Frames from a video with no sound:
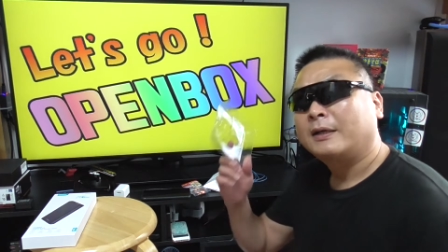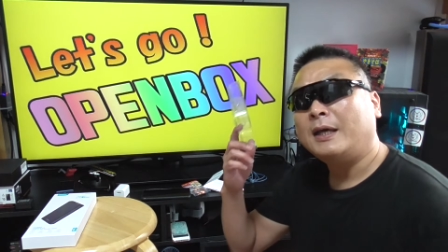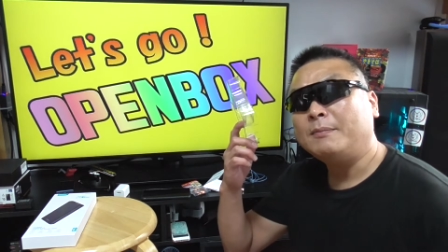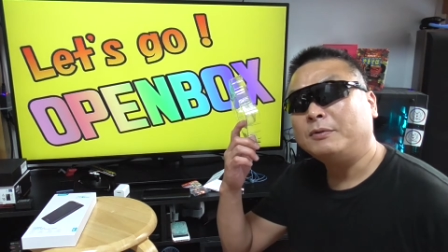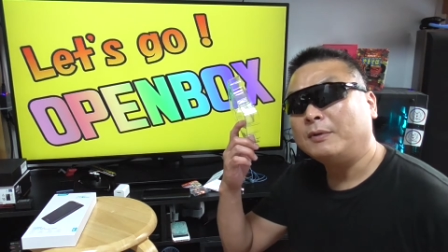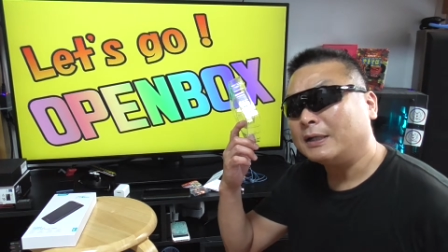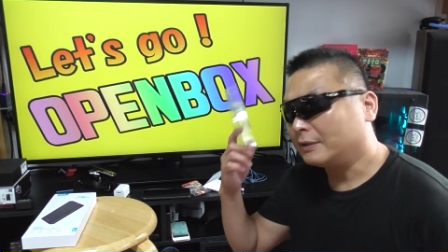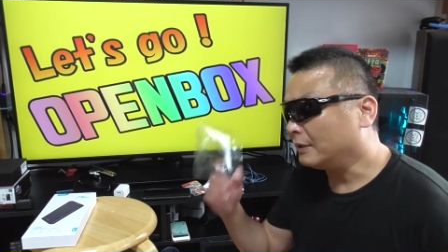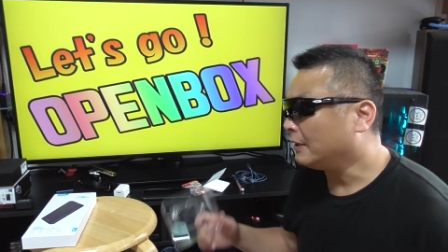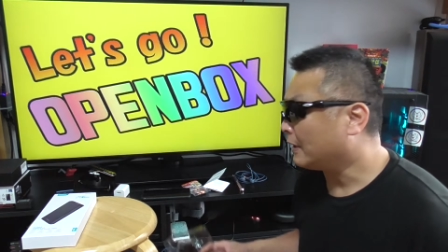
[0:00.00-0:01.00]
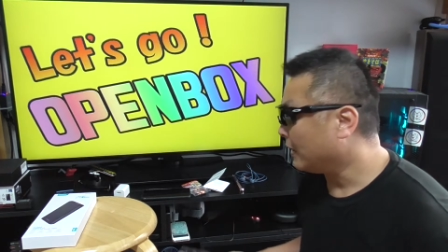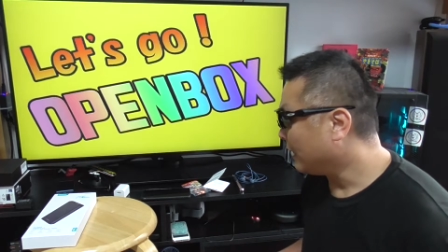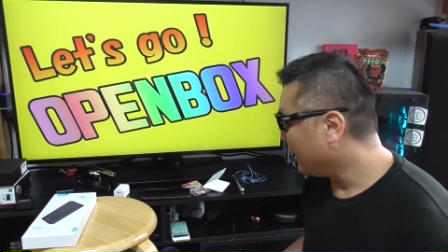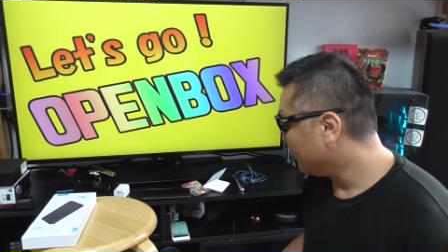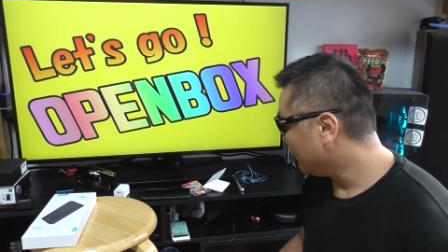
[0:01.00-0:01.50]
ケーブルはついてい
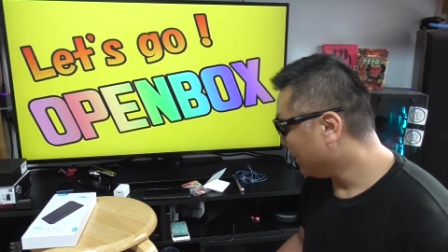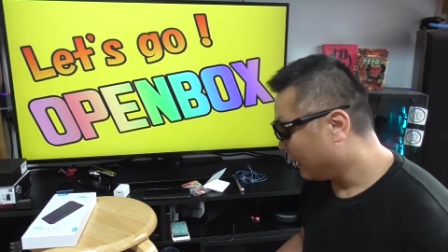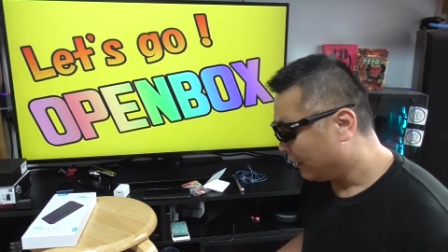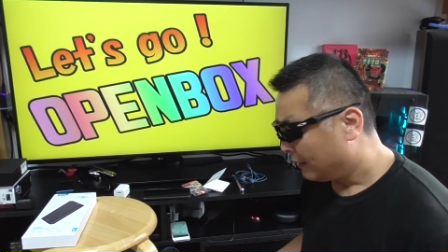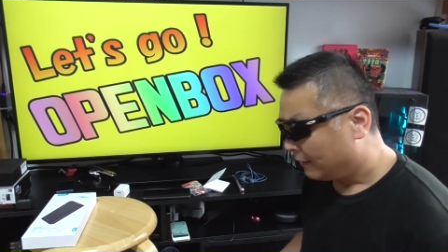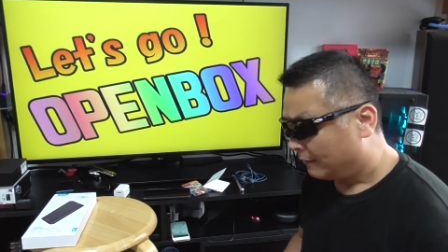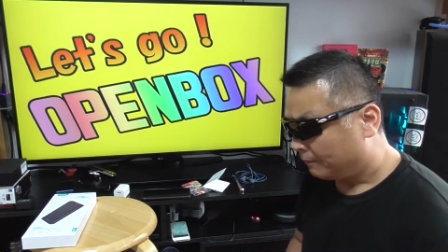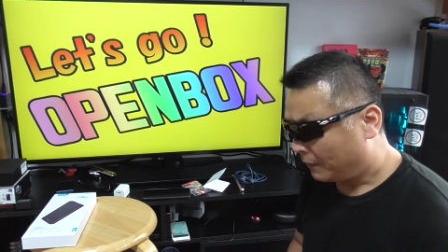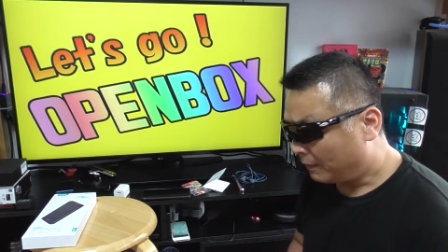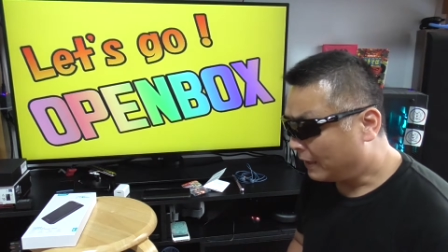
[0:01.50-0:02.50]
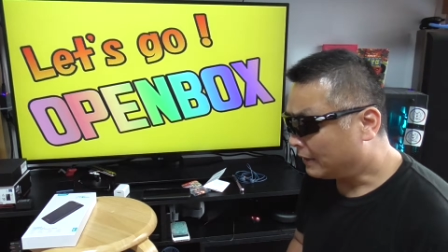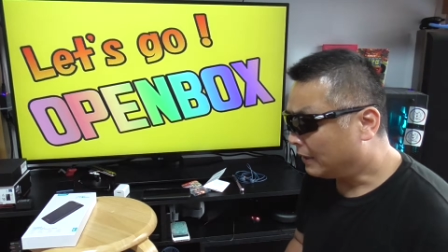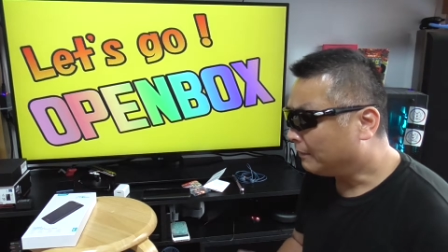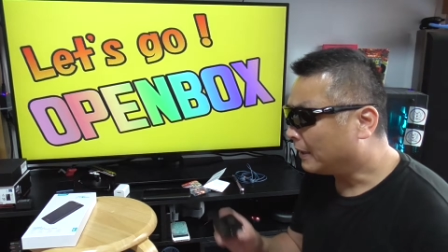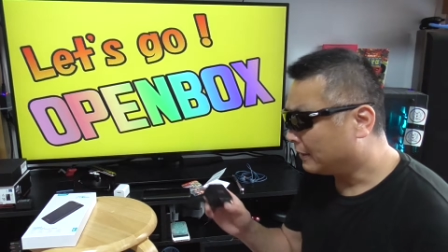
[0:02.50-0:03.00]
ないので、
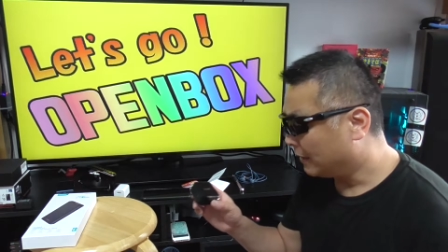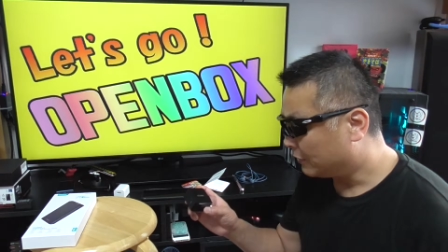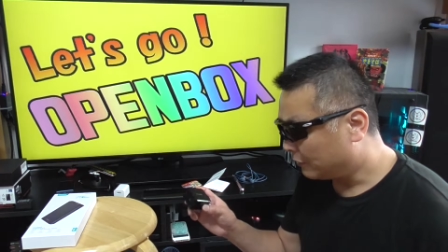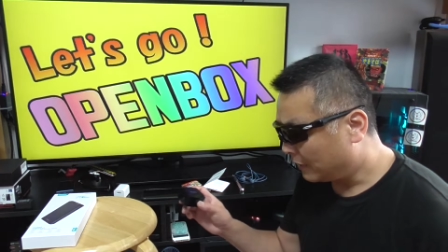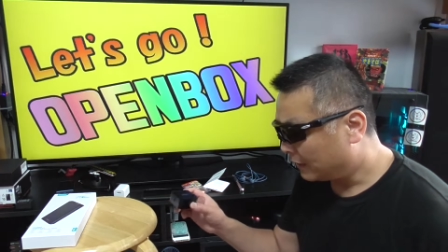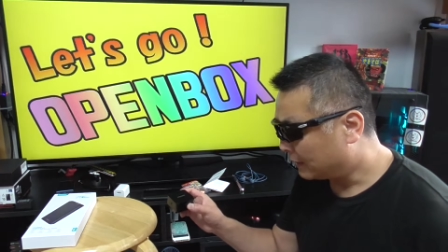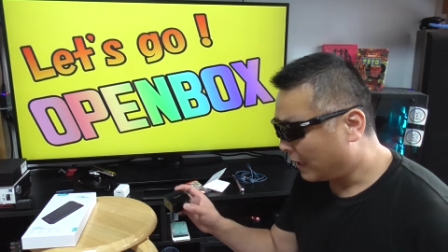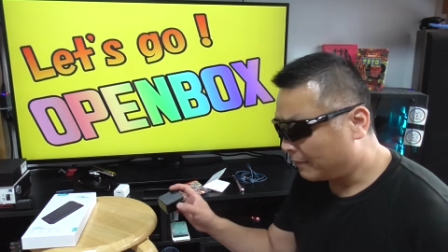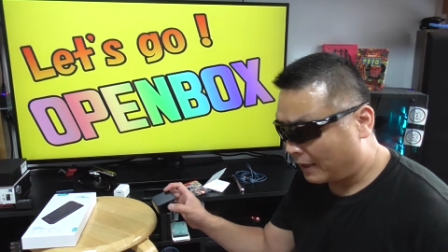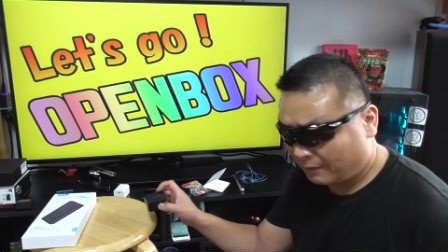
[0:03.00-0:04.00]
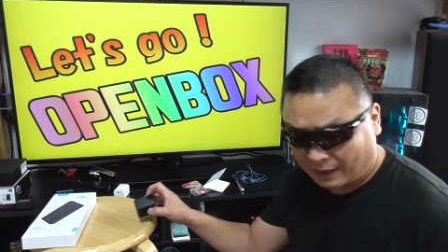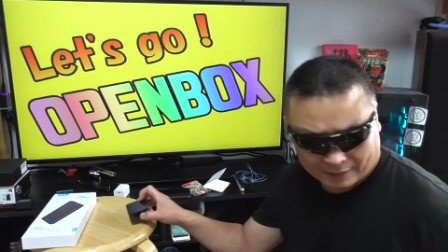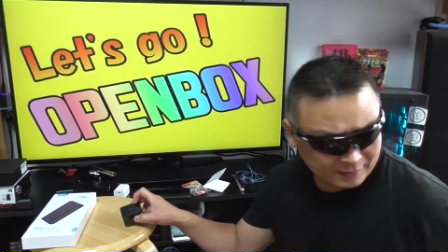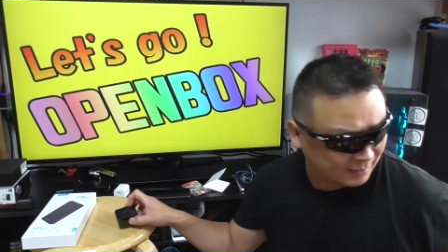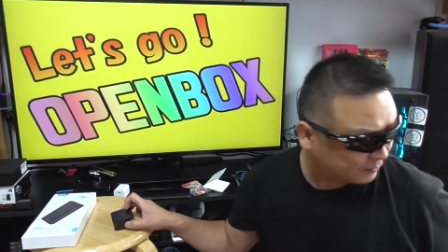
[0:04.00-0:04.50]
パワーデリバリーで充電したい場合
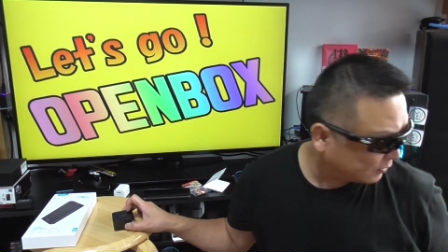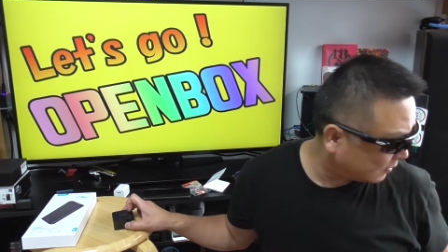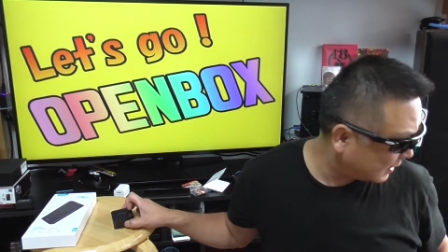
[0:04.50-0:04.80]
は、ケーブルを